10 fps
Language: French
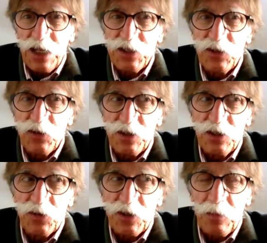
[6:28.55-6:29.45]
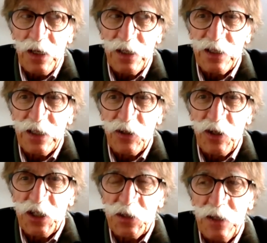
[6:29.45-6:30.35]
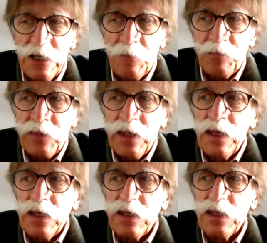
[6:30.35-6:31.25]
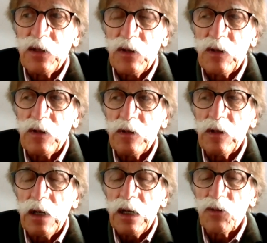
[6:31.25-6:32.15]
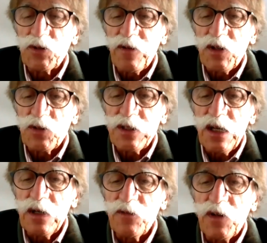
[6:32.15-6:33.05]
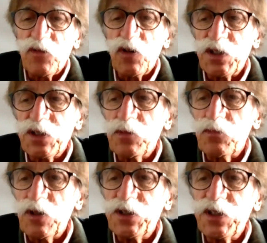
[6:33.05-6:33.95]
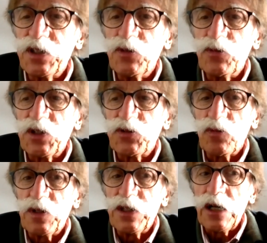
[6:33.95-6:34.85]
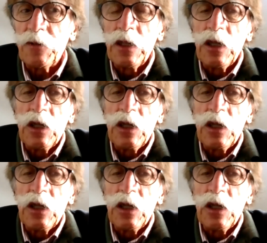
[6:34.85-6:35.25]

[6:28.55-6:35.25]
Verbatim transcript: quartiers dont ils ont à parler et qu'ils connaissent mal, et au travers de cela, favoriser une politique d'éducation aux médias.